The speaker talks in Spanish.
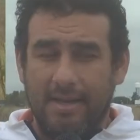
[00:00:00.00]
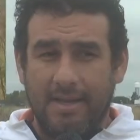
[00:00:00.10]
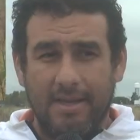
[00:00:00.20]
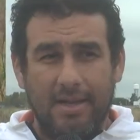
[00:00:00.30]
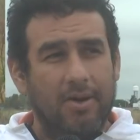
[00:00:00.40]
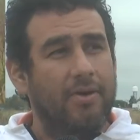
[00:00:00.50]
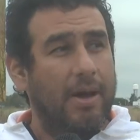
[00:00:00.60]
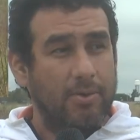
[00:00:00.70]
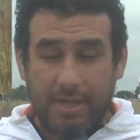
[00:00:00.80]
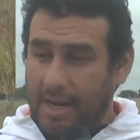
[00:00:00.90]
y
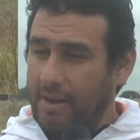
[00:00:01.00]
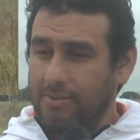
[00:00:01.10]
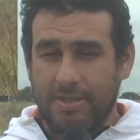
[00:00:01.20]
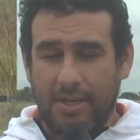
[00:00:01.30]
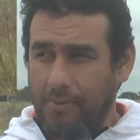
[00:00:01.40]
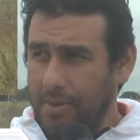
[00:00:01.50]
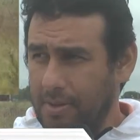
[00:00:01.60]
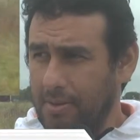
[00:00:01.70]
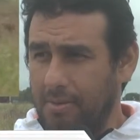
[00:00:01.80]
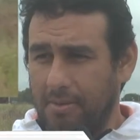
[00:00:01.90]
logramos sacar un
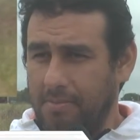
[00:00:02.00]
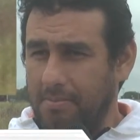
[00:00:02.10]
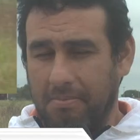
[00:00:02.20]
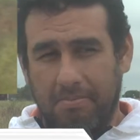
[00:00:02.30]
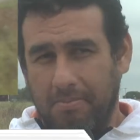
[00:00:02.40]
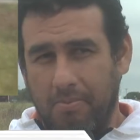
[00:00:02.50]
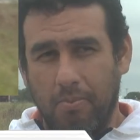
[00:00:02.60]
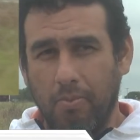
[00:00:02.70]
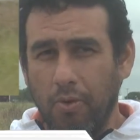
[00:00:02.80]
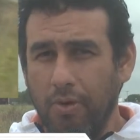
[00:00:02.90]
circuito
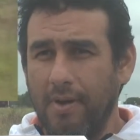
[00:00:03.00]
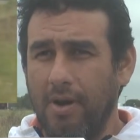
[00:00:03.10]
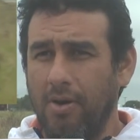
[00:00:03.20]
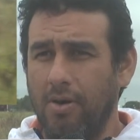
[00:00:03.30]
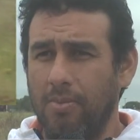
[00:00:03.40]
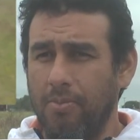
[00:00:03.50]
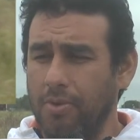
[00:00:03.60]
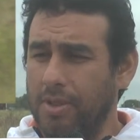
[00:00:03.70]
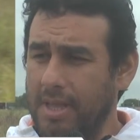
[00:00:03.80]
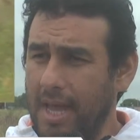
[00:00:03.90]
muy veloz,
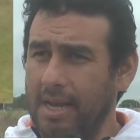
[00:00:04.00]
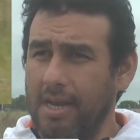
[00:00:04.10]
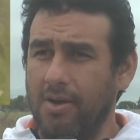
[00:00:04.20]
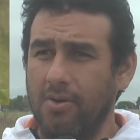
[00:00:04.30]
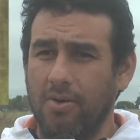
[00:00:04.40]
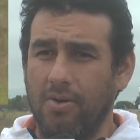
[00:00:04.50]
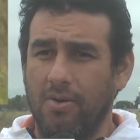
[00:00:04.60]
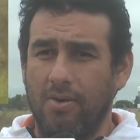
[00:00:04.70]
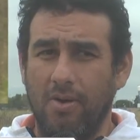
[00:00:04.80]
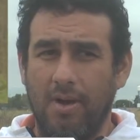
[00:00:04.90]
muy
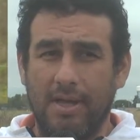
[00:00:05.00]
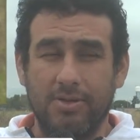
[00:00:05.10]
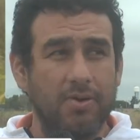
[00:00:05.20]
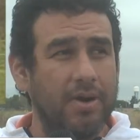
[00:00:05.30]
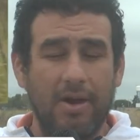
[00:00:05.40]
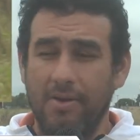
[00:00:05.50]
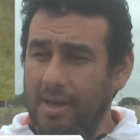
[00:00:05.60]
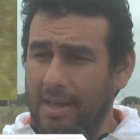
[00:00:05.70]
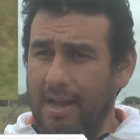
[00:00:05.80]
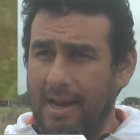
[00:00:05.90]
técnico en la zona de lo
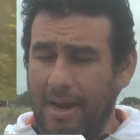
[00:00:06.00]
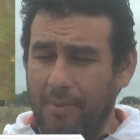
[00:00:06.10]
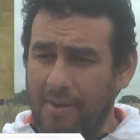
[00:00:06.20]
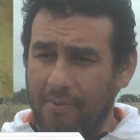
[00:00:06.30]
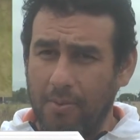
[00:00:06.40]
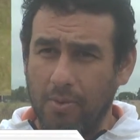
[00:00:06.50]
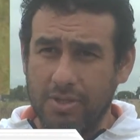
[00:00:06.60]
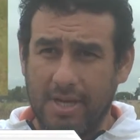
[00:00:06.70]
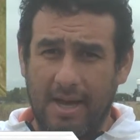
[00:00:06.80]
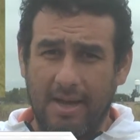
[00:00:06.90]
que es la Nueva
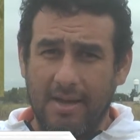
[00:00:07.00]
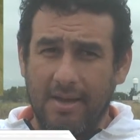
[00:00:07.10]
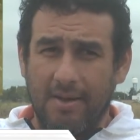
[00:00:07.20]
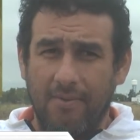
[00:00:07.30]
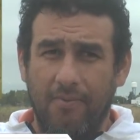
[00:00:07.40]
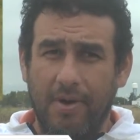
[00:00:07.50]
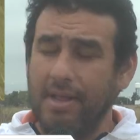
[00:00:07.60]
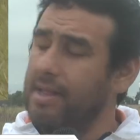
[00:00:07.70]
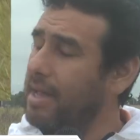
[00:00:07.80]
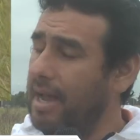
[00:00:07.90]
Formosa,
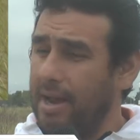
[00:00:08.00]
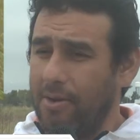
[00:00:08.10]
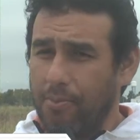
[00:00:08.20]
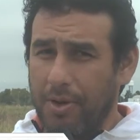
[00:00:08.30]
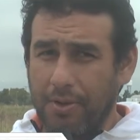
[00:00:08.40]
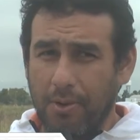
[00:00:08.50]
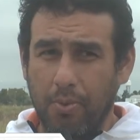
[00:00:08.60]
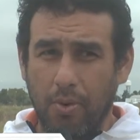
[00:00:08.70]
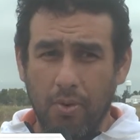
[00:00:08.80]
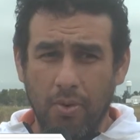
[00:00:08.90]
frente al aeropuerto del
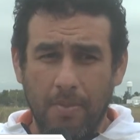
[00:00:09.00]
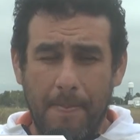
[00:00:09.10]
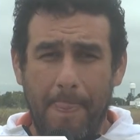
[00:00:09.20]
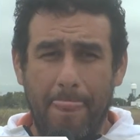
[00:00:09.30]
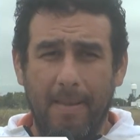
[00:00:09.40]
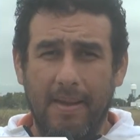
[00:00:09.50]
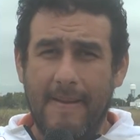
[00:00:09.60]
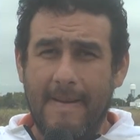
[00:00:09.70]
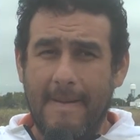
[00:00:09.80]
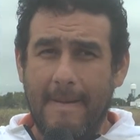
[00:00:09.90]
Pucú,
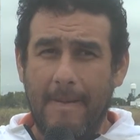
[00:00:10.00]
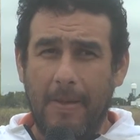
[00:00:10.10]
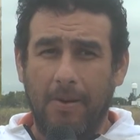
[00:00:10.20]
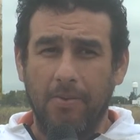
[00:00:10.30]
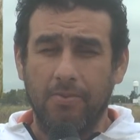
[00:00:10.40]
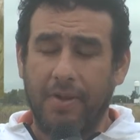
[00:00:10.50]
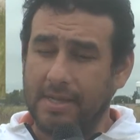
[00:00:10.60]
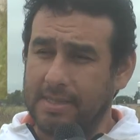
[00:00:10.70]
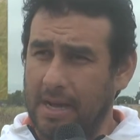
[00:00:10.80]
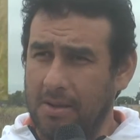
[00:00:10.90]
eh, con un
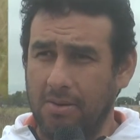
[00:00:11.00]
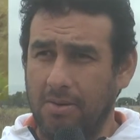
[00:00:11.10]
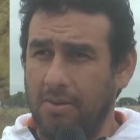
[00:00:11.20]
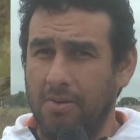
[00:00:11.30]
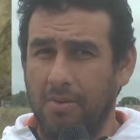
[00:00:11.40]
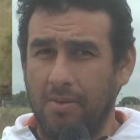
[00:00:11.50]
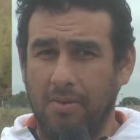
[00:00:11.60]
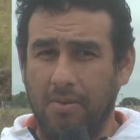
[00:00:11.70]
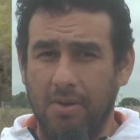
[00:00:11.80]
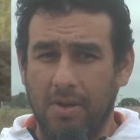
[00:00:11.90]

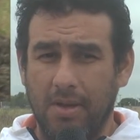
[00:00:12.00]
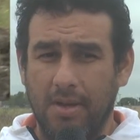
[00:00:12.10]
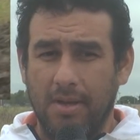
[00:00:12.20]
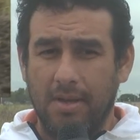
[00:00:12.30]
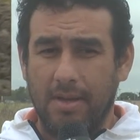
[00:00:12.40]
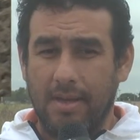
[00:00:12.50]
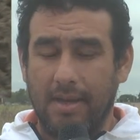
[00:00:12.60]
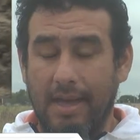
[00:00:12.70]
trazado eh,